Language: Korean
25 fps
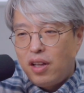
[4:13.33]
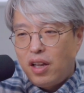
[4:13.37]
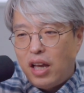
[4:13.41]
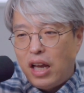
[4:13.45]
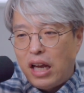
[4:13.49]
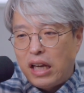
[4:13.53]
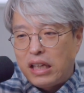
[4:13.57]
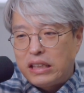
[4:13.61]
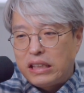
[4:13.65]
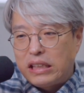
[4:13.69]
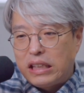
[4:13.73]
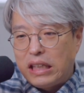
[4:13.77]

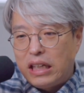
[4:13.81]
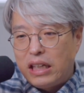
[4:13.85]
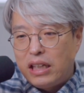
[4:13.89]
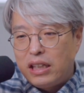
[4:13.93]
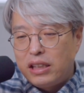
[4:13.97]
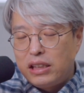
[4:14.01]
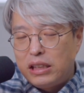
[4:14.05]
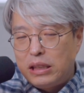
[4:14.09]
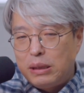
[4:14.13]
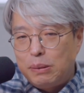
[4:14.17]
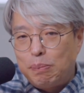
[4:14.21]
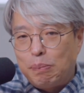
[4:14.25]

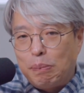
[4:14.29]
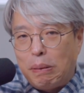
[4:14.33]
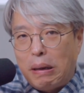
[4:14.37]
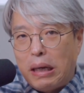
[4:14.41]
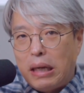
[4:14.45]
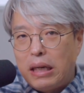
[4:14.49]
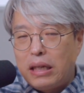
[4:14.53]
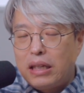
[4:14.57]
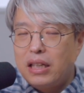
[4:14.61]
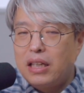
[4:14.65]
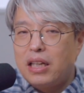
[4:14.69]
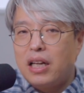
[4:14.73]

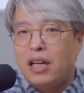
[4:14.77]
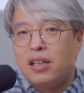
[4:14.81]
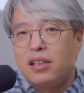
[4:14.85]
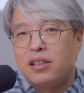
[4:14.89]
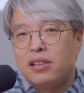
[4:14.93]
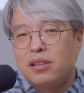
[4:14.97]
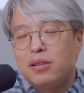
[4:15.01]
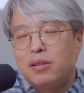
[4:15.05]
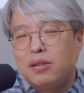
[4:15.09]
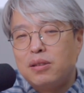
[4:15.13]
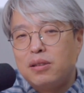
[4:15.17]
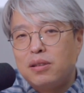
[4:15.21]

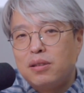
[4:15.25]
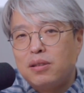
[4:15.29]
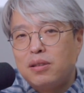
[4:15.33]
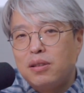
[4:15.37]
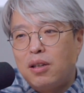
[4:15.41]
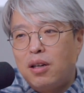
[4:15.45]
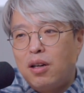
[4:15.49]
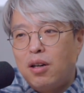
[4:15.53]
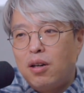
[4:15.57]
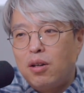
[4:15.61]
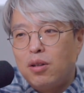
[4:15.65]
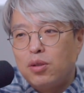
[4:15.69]
XR18이라는
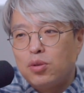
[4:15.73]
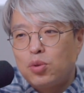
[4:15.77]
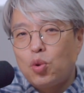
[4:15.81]
어,